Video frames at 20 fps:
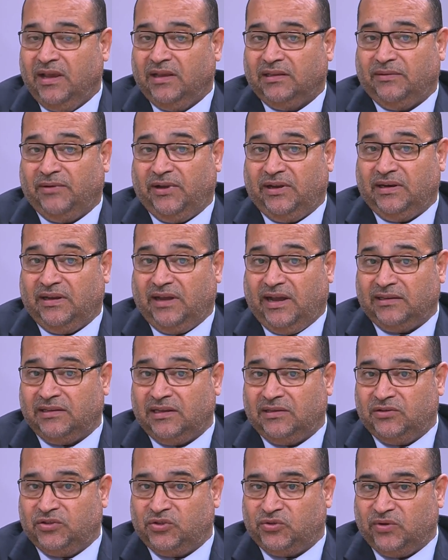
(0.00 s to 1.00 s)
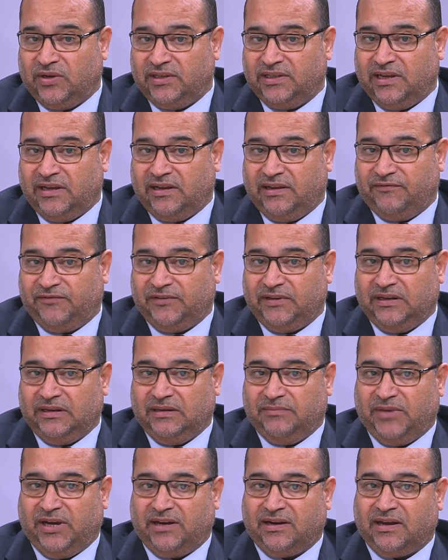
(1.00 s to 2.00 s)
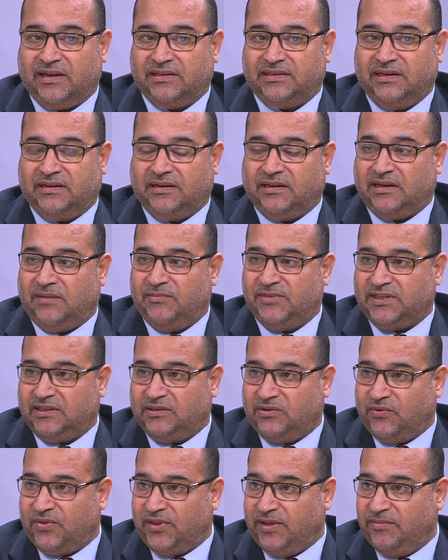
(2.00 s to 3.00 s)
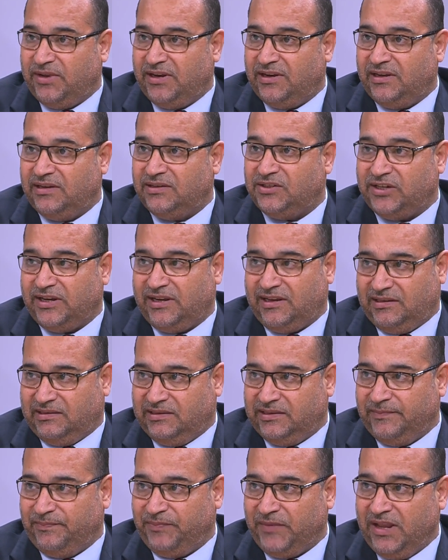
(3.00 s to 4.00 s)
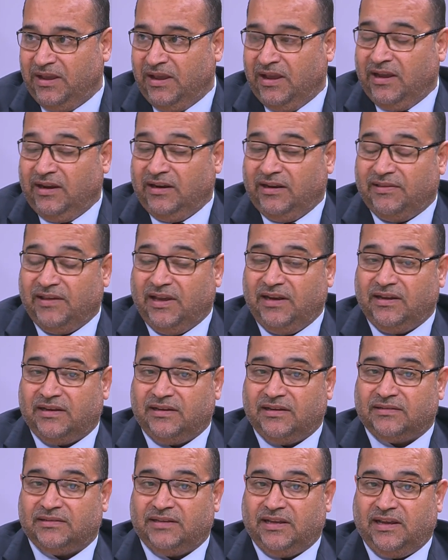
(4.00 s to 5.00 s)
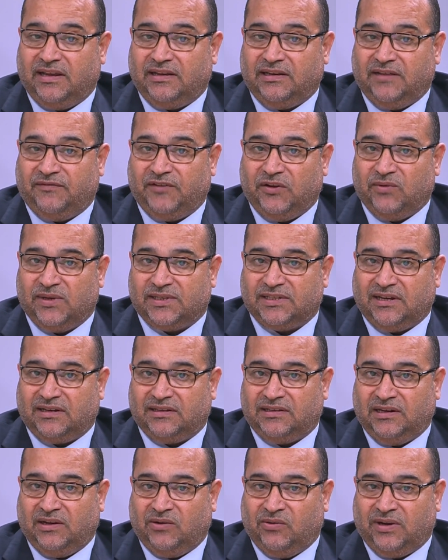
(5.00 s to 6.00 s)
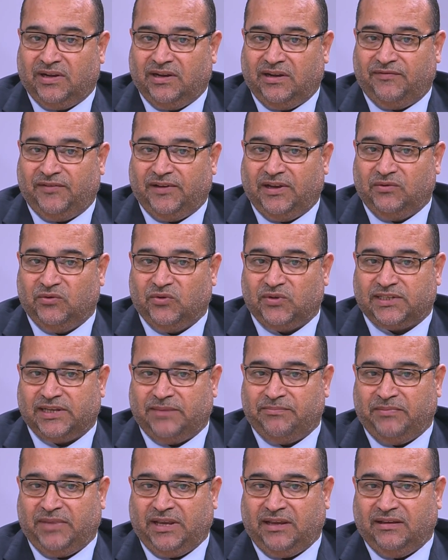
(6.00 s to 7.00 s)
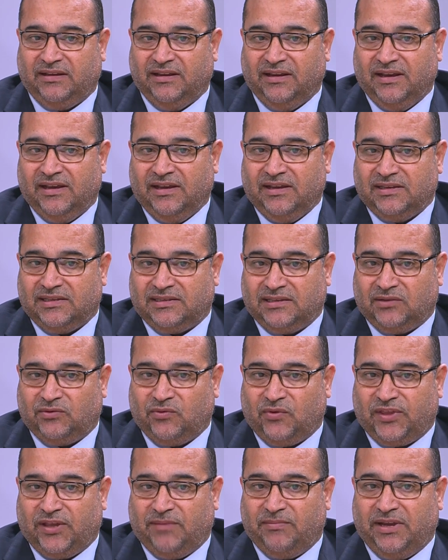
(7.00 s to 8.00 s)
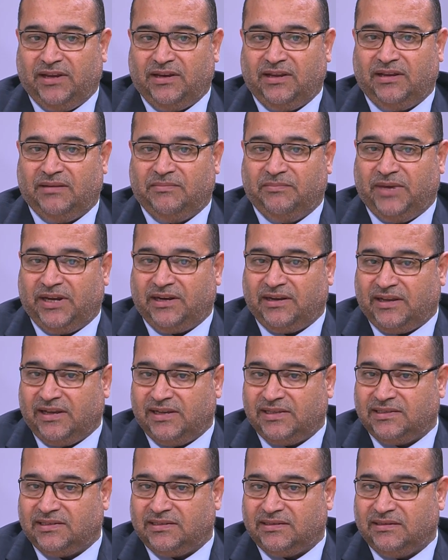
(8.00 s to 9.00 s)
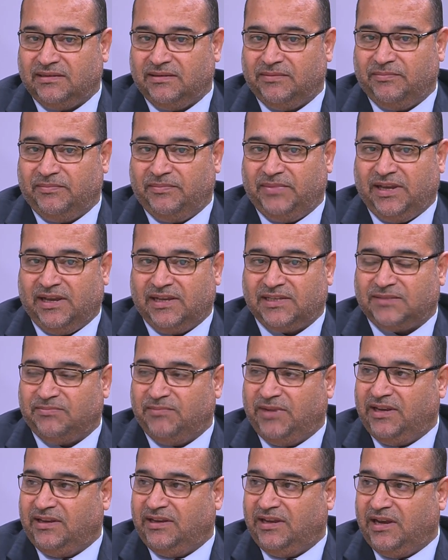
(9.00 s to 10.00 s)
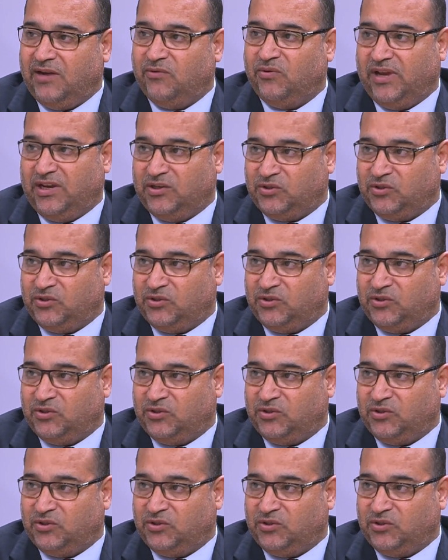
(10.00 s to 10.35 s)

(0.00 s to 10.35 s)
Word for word: طبعا عدد الشهداء في معركة الكرامة 86 شهيد لذلك ارتأينا في وزارة الأوقاف أن نسمي 86 مركز بأسماء هؤلاء